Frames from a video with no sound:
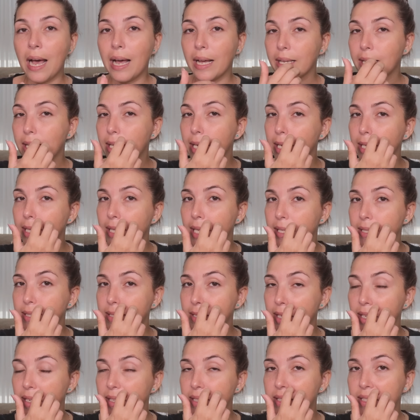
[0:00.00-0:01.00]
aqui na
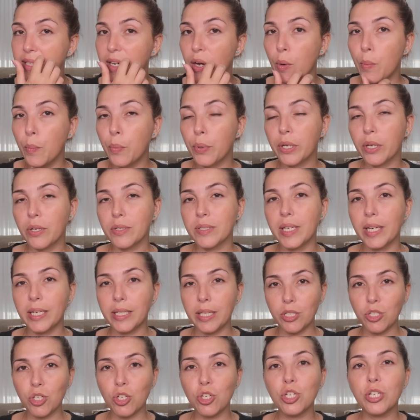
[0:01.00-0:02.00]
descrição, porque eu sei
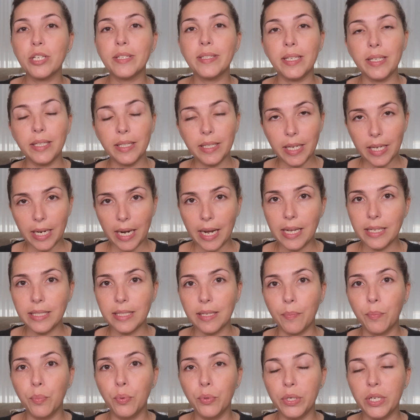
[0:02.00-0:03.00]
que tem gente que se
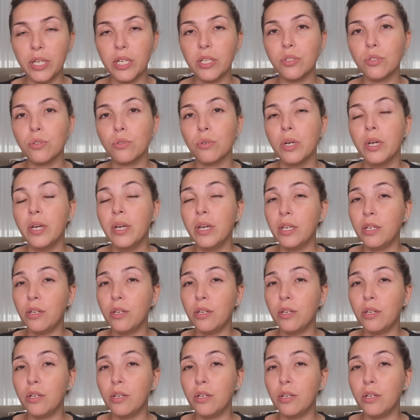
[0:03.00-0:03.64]
interessa por isso,